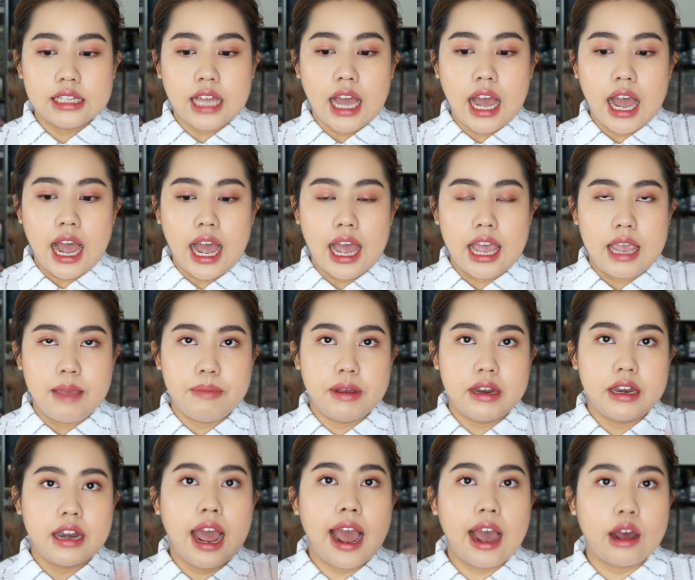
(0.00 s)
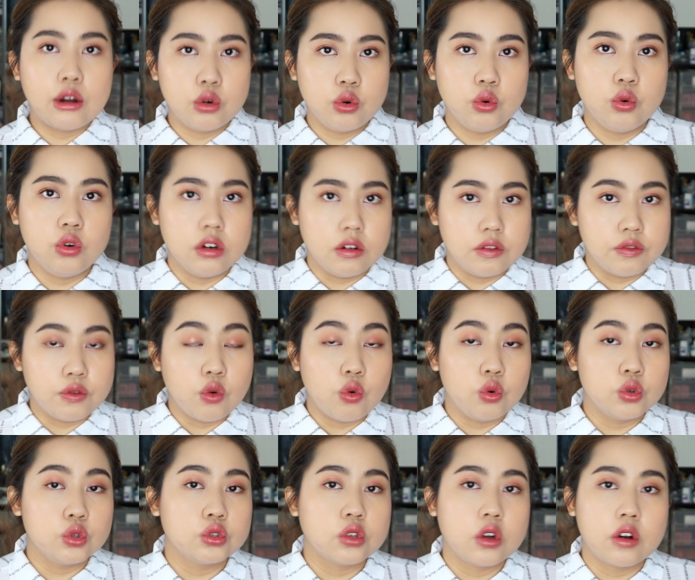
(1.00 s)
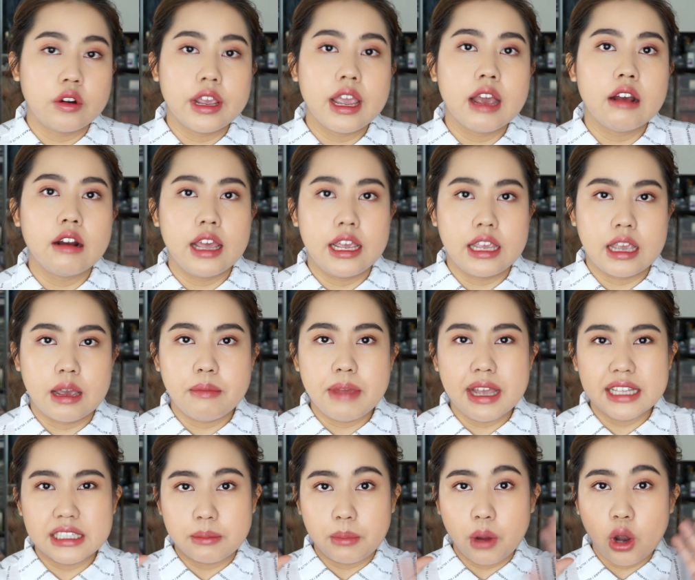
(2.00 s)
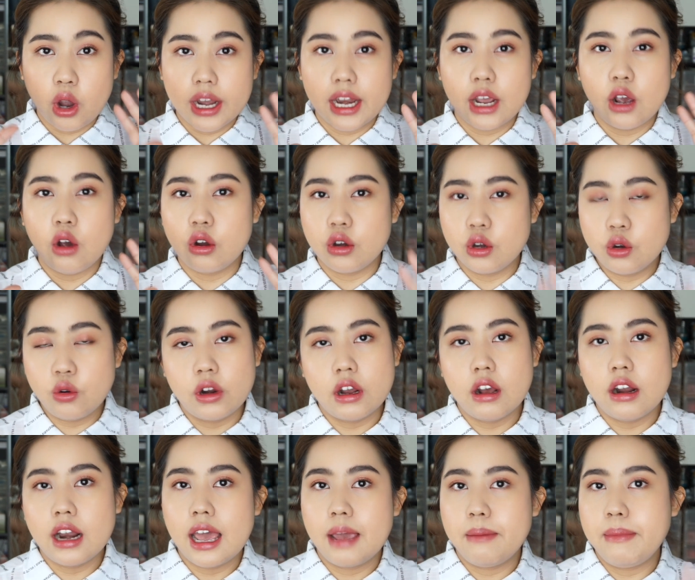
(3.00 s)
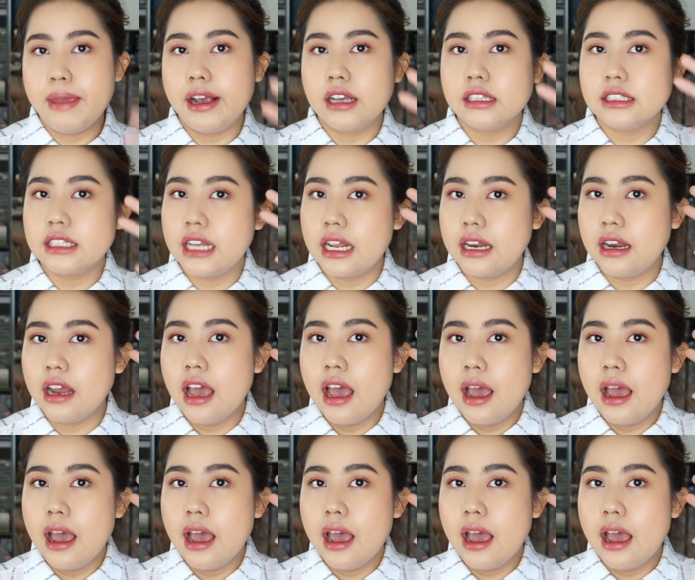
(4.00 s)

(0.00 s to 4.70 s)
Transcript: ถ่ายเป็น how to หรือ full tutorial อะไรเงี้ยเมย์จะไม่ค่อยได้คอนโทรลเท่าไหร่ เมย์ก็จะเน้น